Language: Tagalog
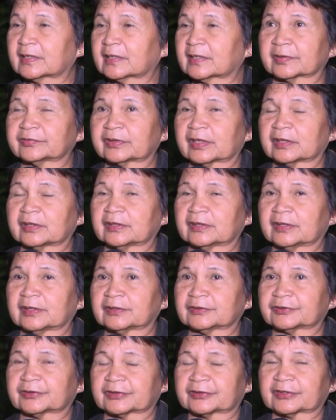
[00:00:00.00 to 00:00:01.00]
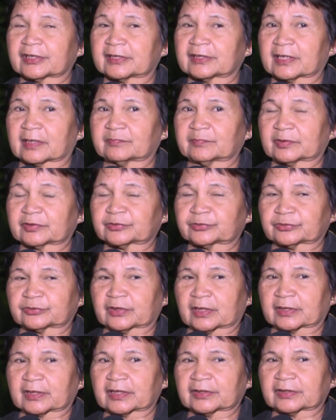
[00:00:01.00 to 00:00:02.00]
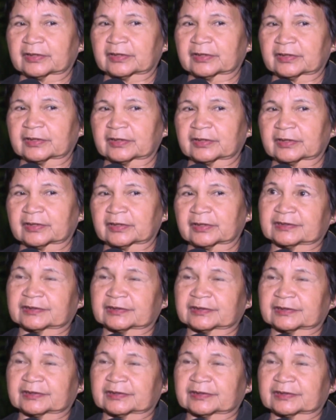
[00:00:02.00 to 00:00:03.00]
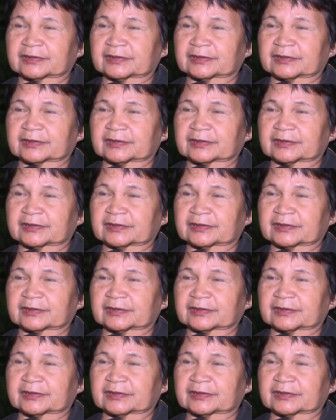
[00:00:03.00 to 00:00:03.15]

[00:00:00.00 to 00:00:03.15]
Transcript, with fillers: ano na eh, signal number 2 na agad, alas 10.